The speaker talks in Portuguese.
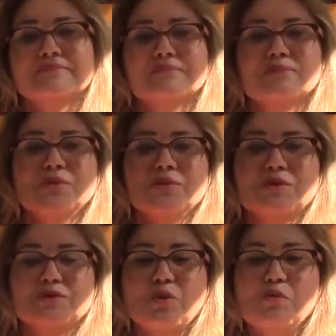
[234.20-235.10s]

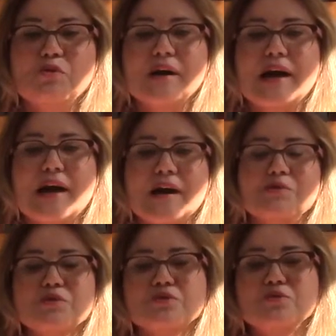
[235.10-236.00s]
nos
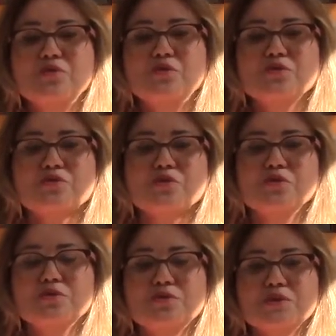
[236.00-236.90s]
comungarmos uns com os
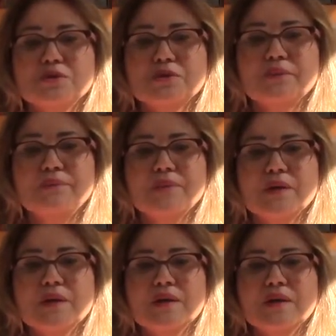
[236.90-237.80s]
outros,
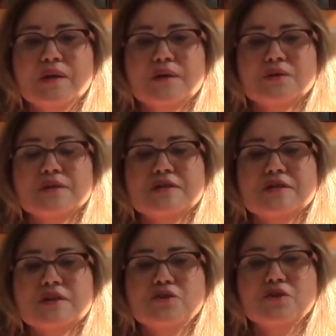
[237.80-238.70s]
nesse
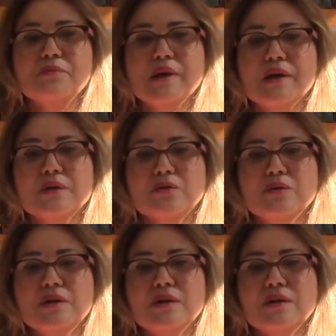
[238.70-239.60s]

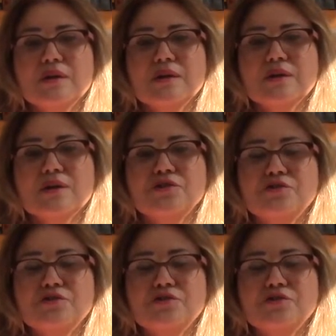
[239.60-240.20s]
sentimento de